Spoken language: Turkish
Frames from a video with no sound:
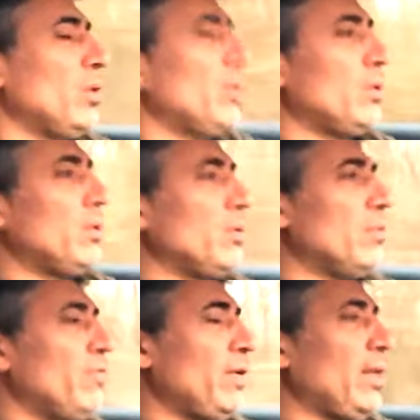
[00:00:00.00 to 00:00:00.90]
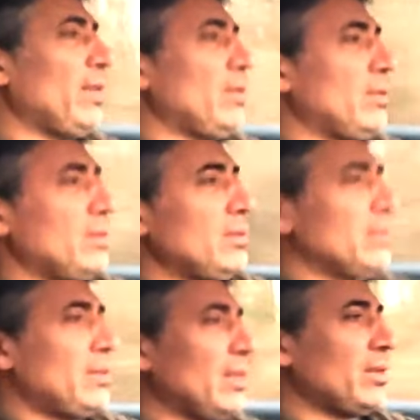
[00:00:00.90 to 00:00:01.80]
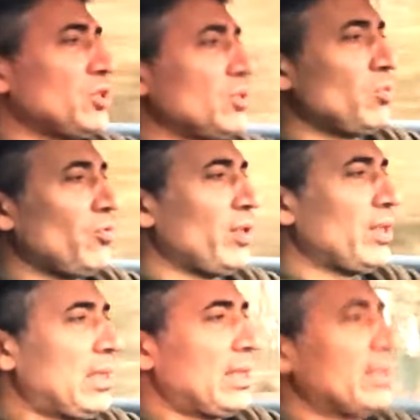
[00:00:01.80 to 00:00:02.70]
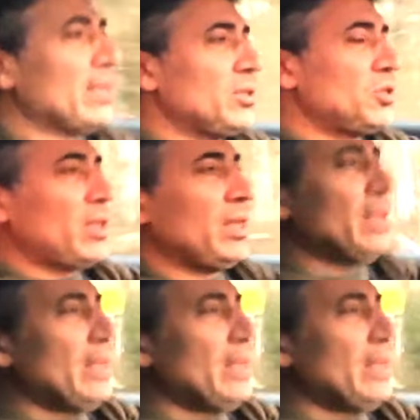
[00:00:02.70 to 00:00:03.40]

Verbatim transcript: E, ve yaklaşık bu fiyatlara da işte